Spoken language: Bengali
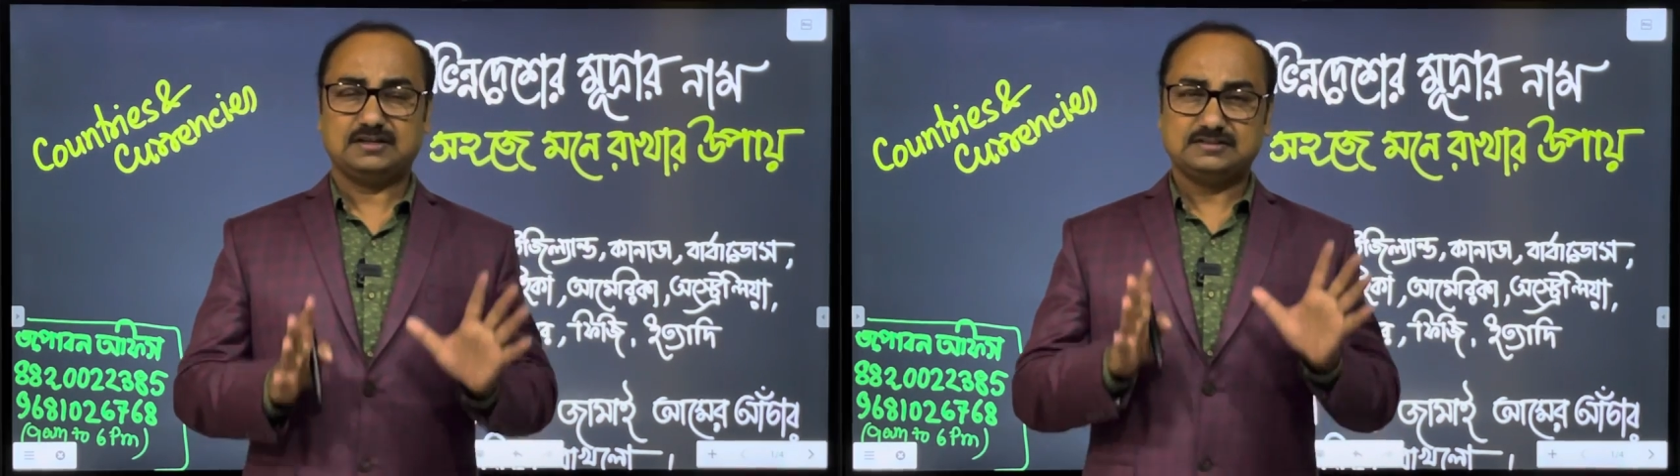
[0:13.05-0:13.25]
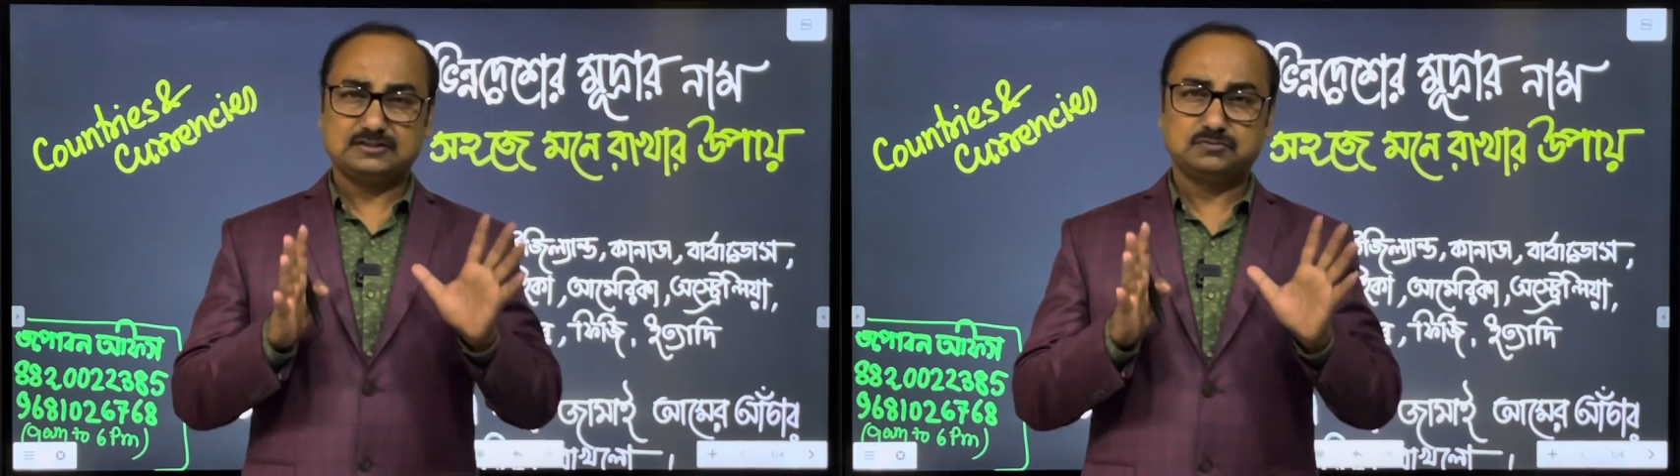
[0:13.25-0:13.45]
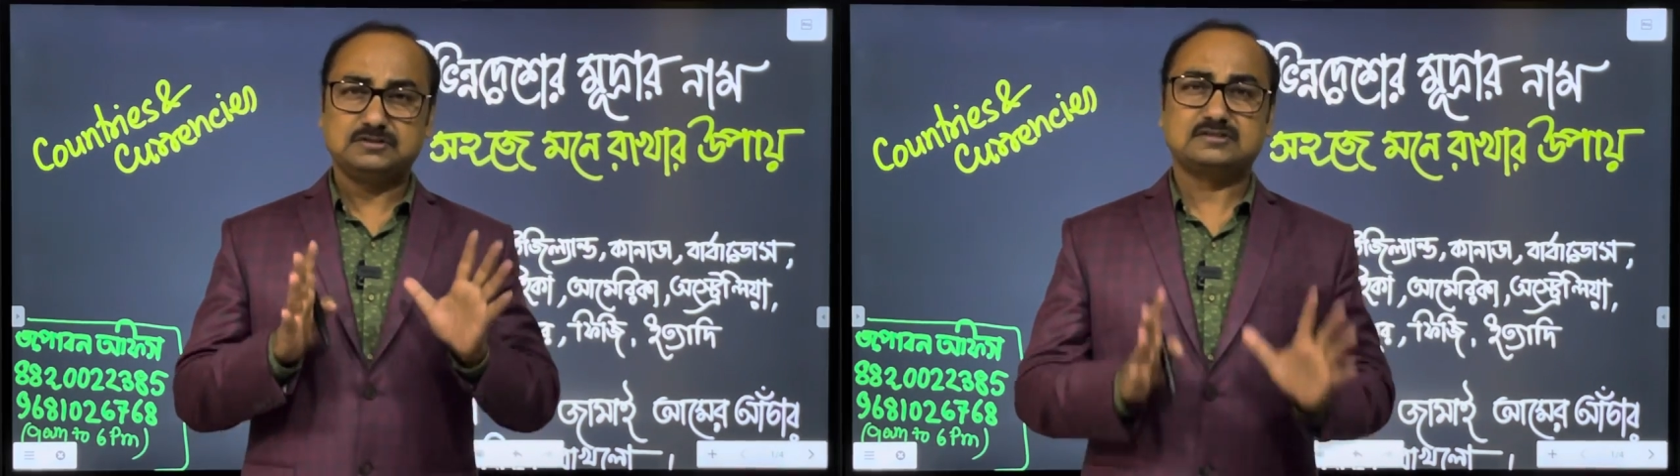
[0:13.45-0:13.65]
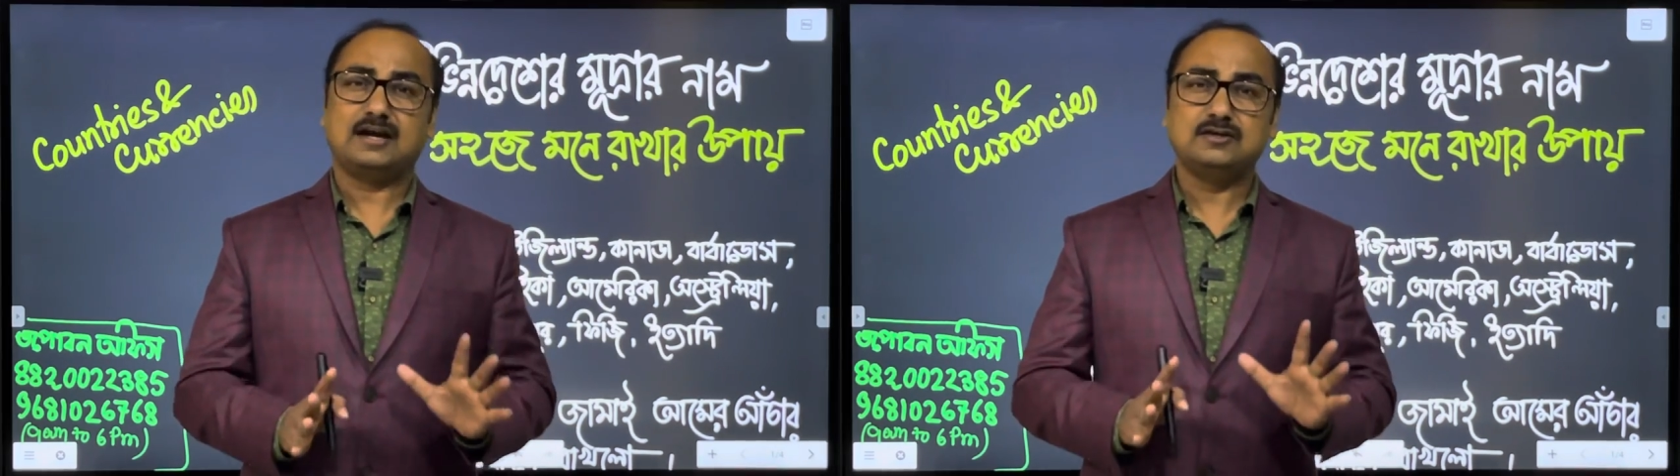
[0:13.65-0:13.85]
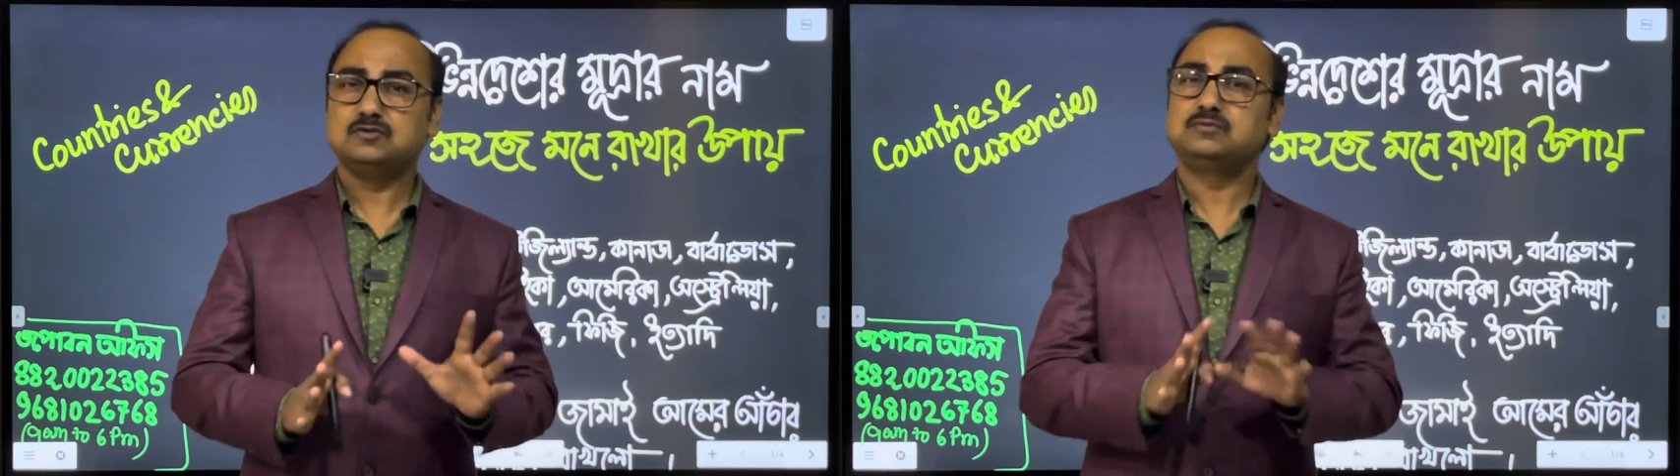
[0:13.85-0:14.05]
যে তুমি
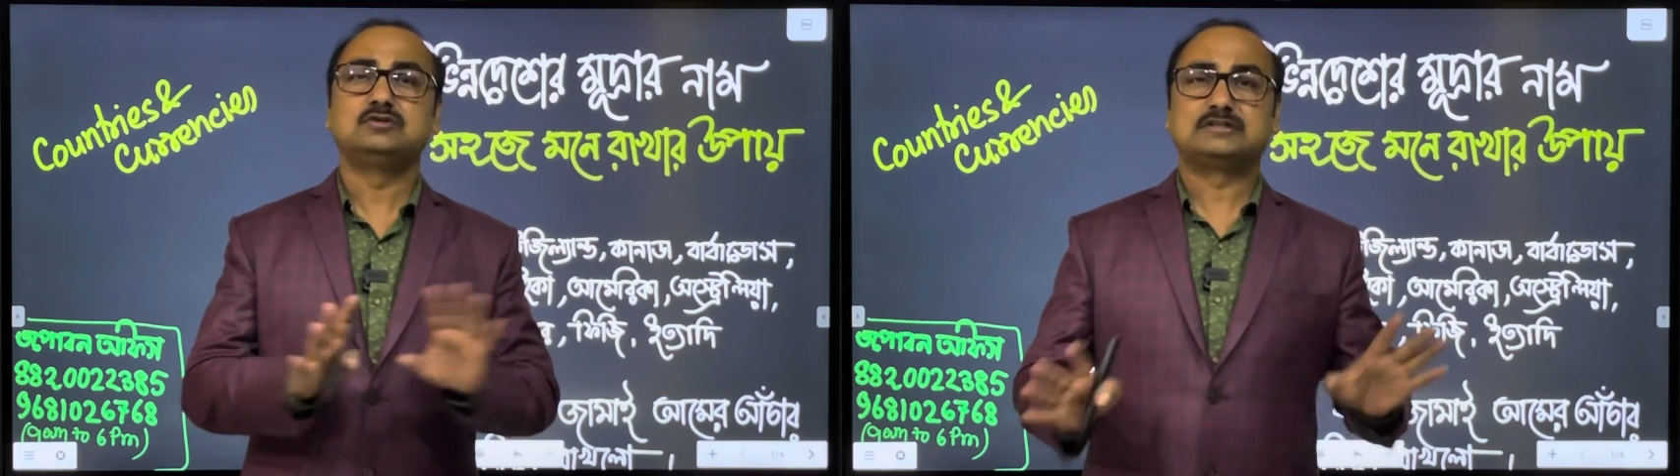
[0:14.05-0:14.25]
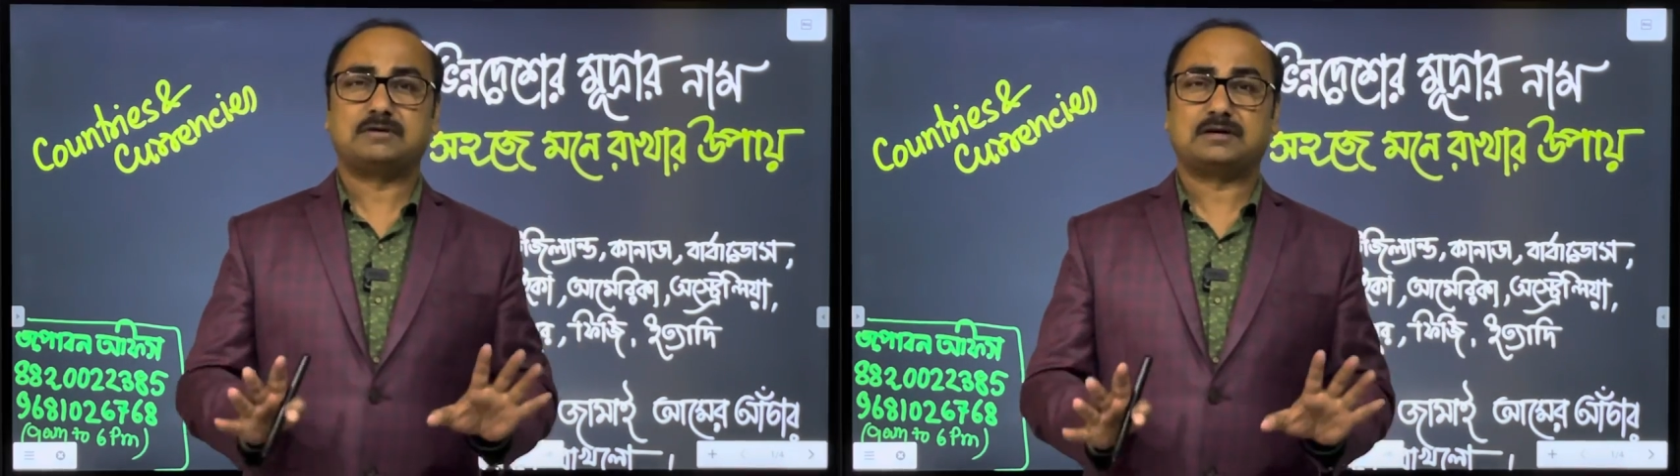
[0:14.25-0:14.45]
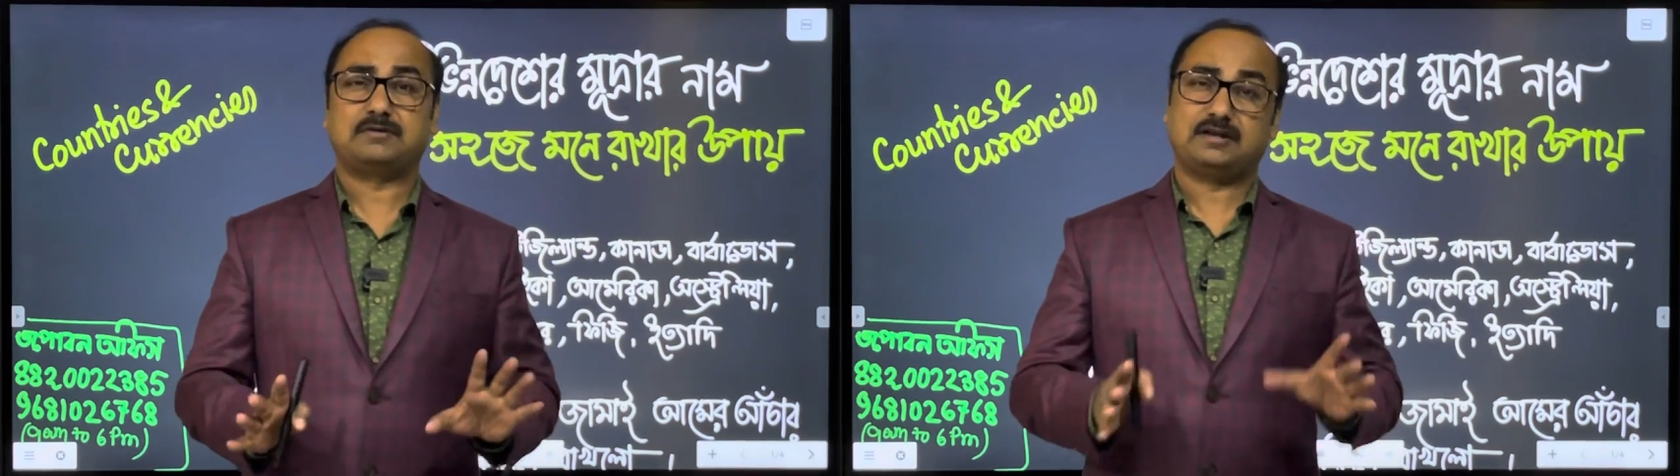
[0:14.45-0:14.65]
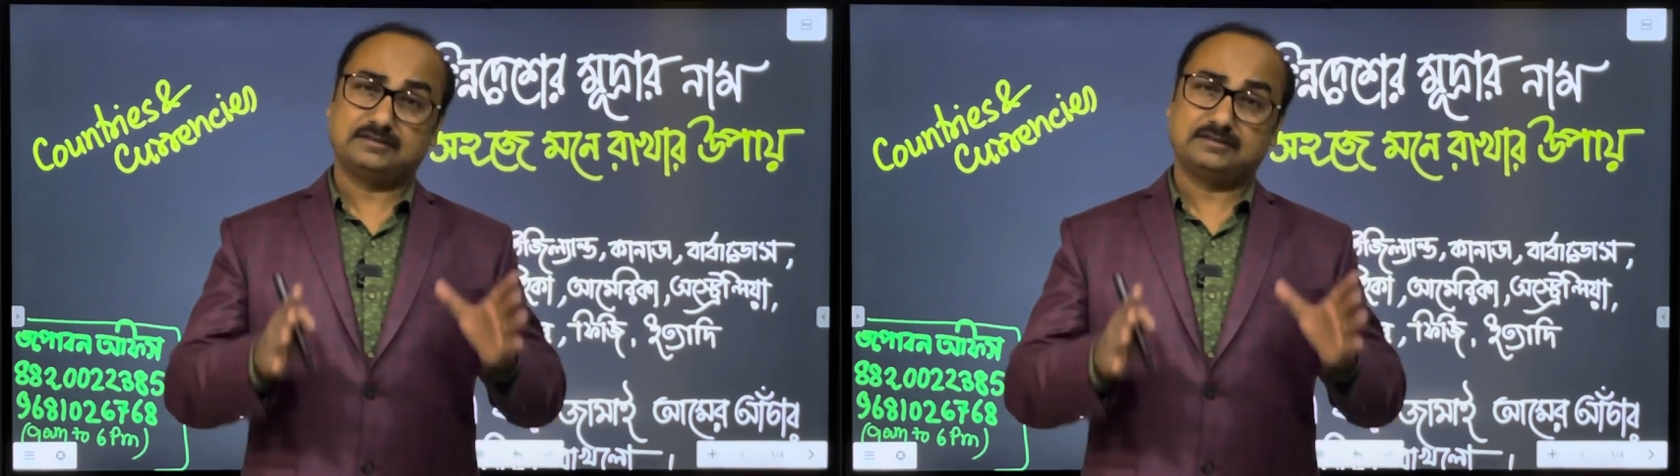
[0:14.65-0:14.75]
চাইলেও ভুলতে পারবে না